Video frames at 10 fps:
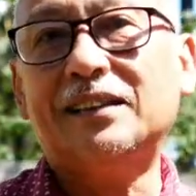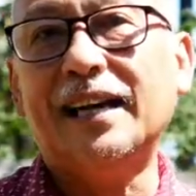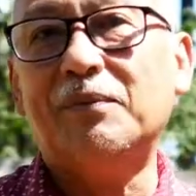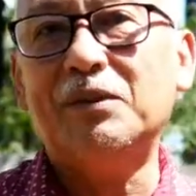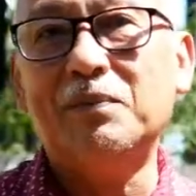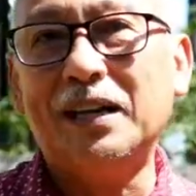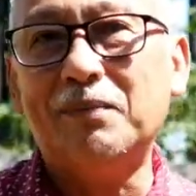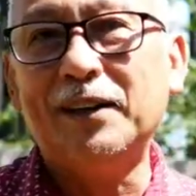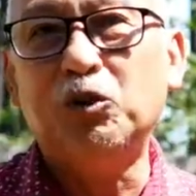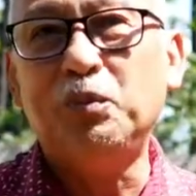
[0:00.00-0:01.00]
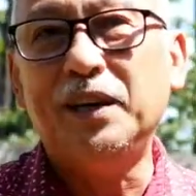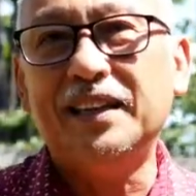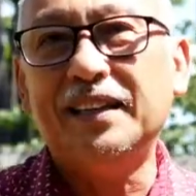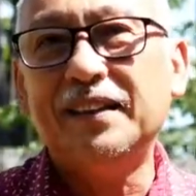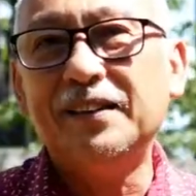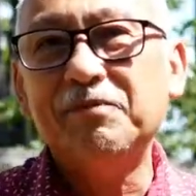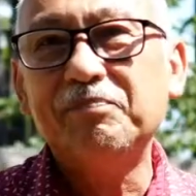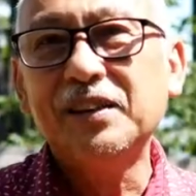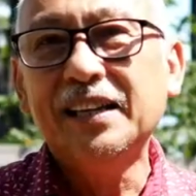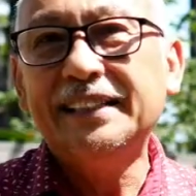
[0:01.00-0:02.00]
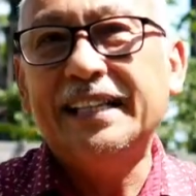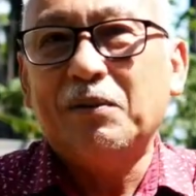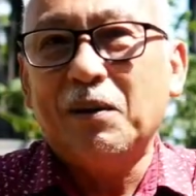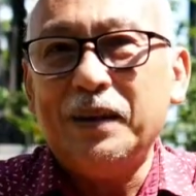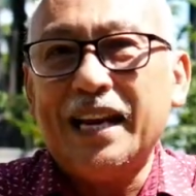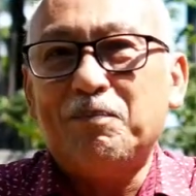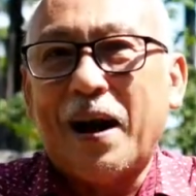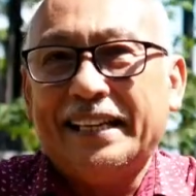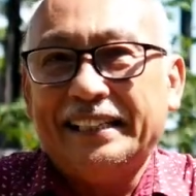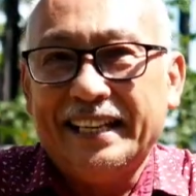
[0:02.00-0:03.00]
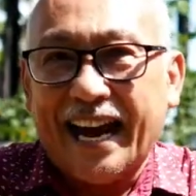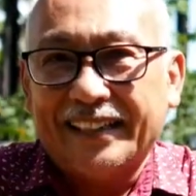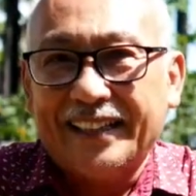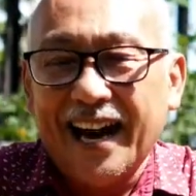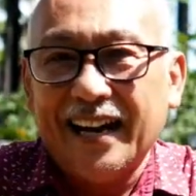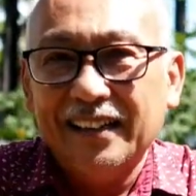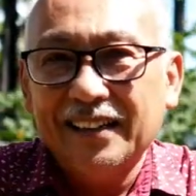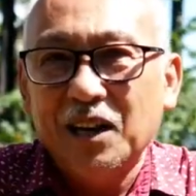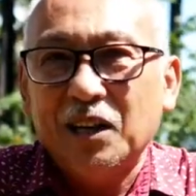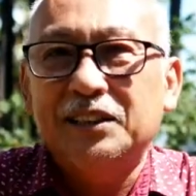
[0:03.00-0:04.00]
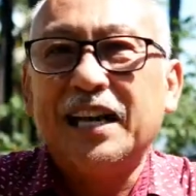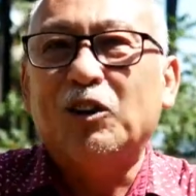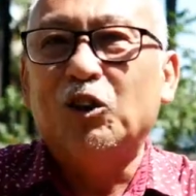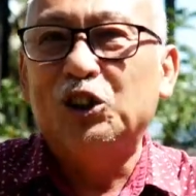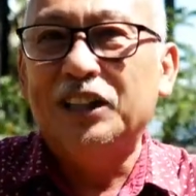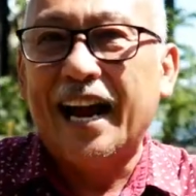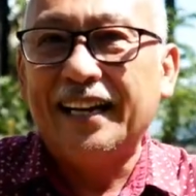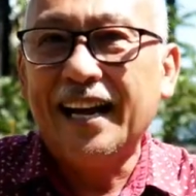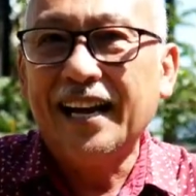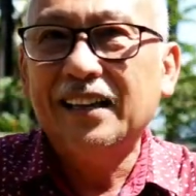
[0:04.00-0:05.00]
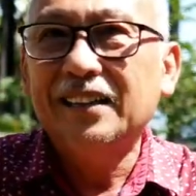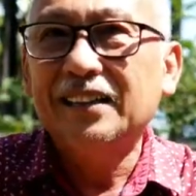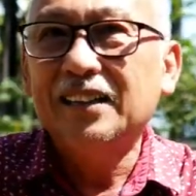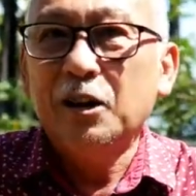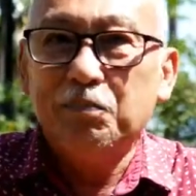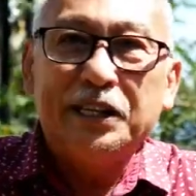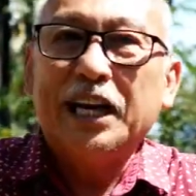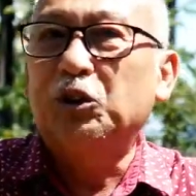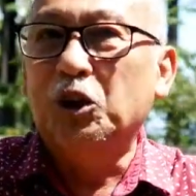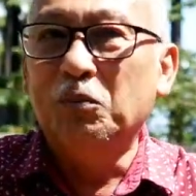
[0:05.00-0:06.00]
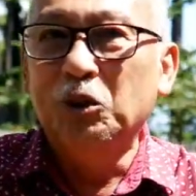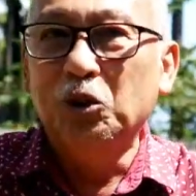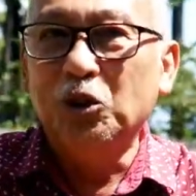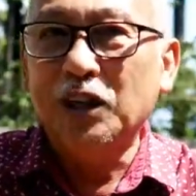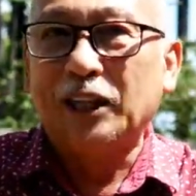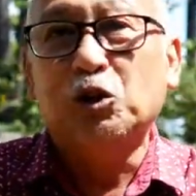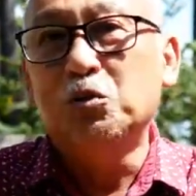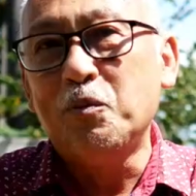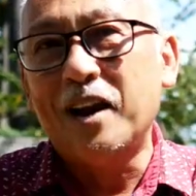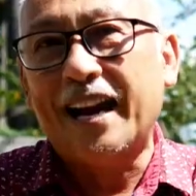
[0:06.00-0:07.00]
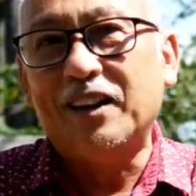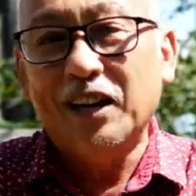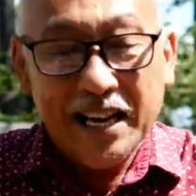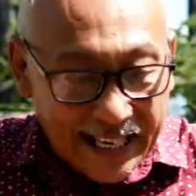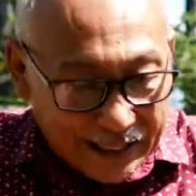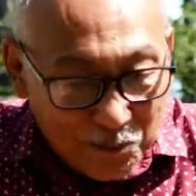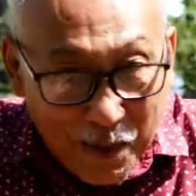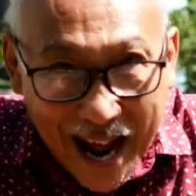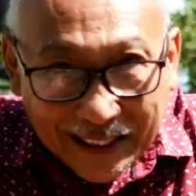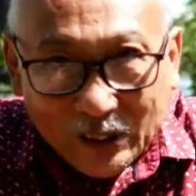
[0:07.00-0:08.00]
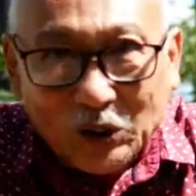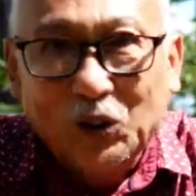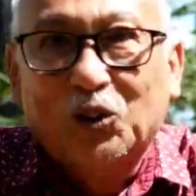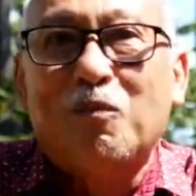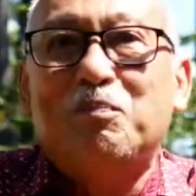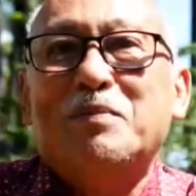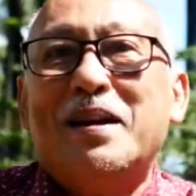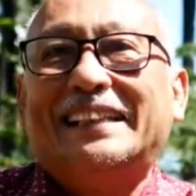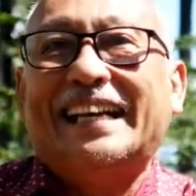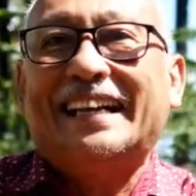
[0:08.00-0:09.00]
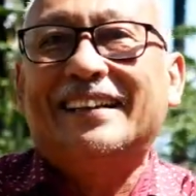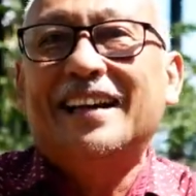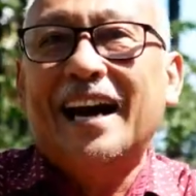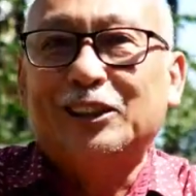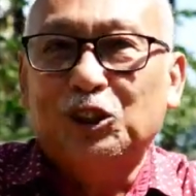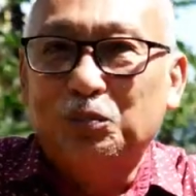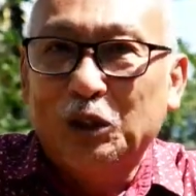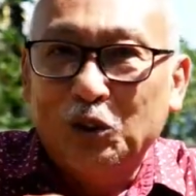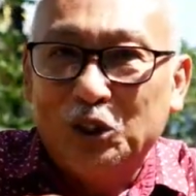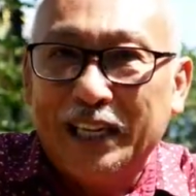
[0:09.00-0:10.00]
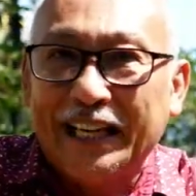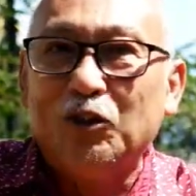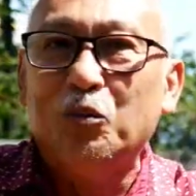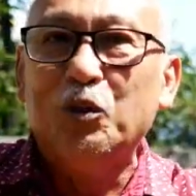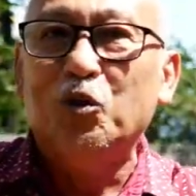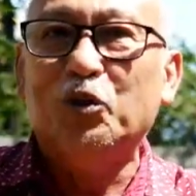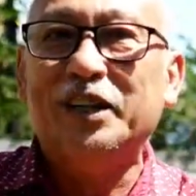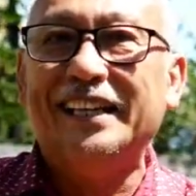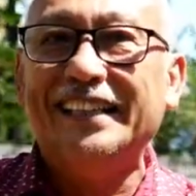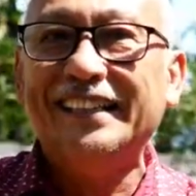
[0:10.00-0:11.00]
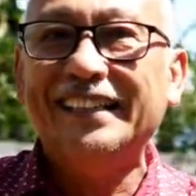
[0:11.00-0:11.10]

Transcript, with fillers: ada tanam di mana-mana ubi ini. Tinggal apabila padi tidak ada, jagung tidak ada, pisang juga menurun atau ubi lain, kita bantu komplementer atau substitusi dengan ubi ubi ini.